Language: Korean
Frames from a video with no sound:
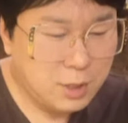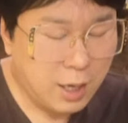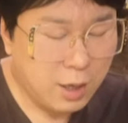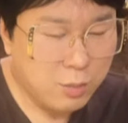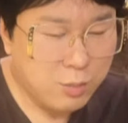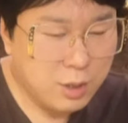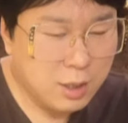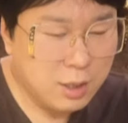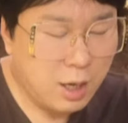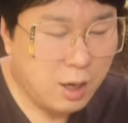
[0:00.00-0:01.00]
자,
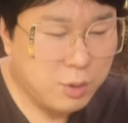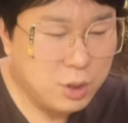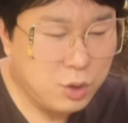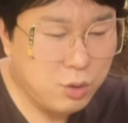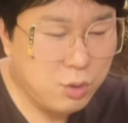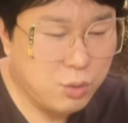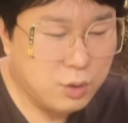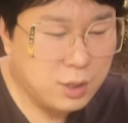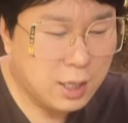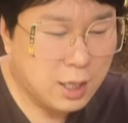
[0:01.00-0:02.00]
여러분들 그 다음은 쉬운
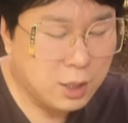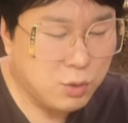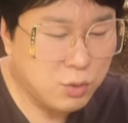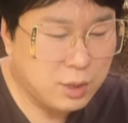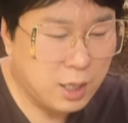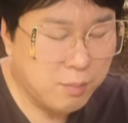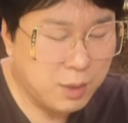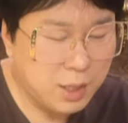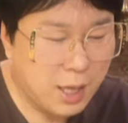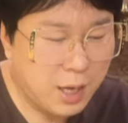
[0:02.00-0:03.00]
두 살
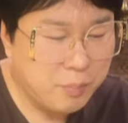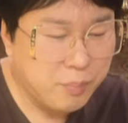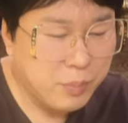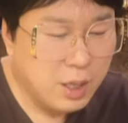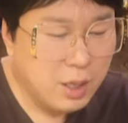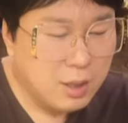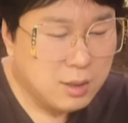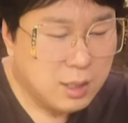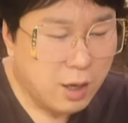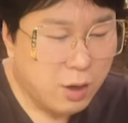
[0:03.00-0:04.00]
개축생입니다.
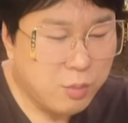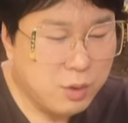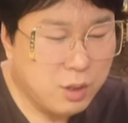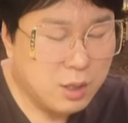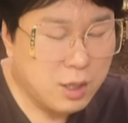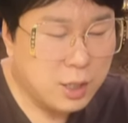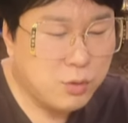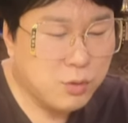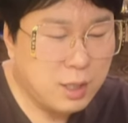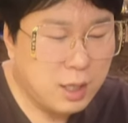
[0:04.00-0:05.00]
자, 여러분들
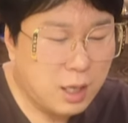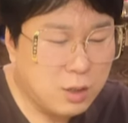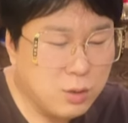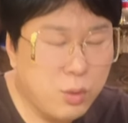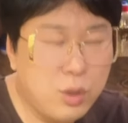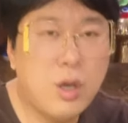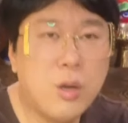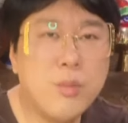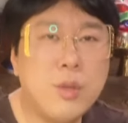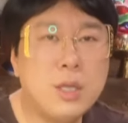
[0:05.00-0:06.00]
개축생 나는 소때
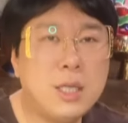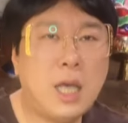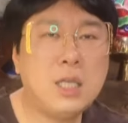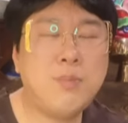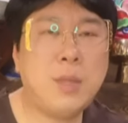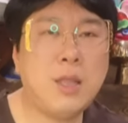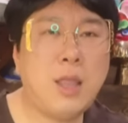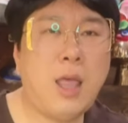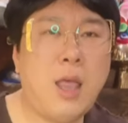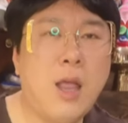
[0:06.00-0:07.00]
여러분들 40대
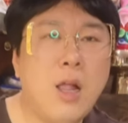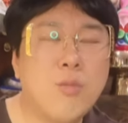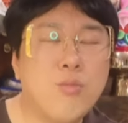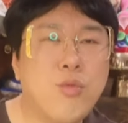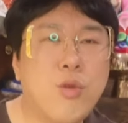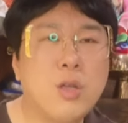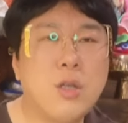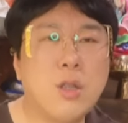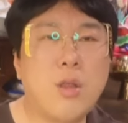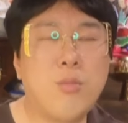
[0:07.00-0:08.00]
때
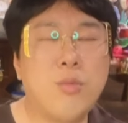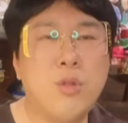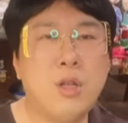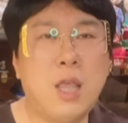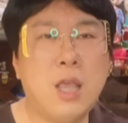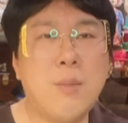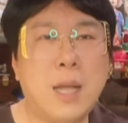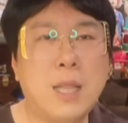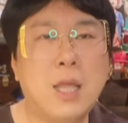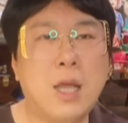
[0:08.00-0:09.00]
무너졌던 분들 되게
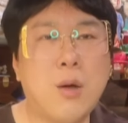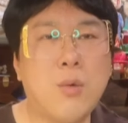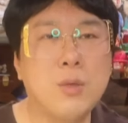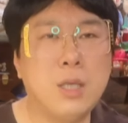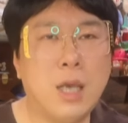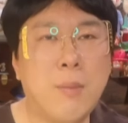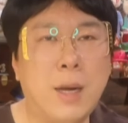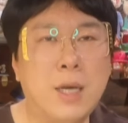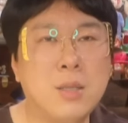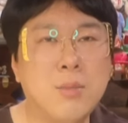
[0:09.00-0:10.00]
많다라고 제가
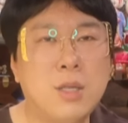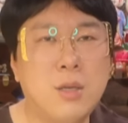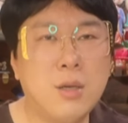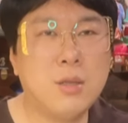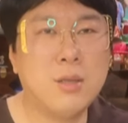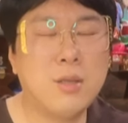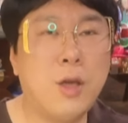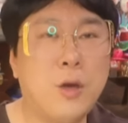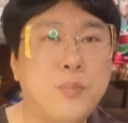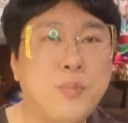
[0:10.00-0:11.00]
말씀을
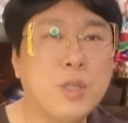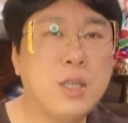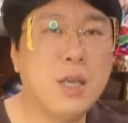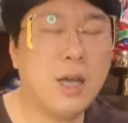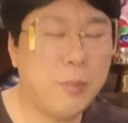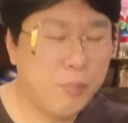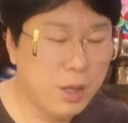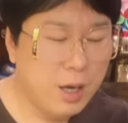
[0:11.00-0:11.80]
드렸었어요. 제가.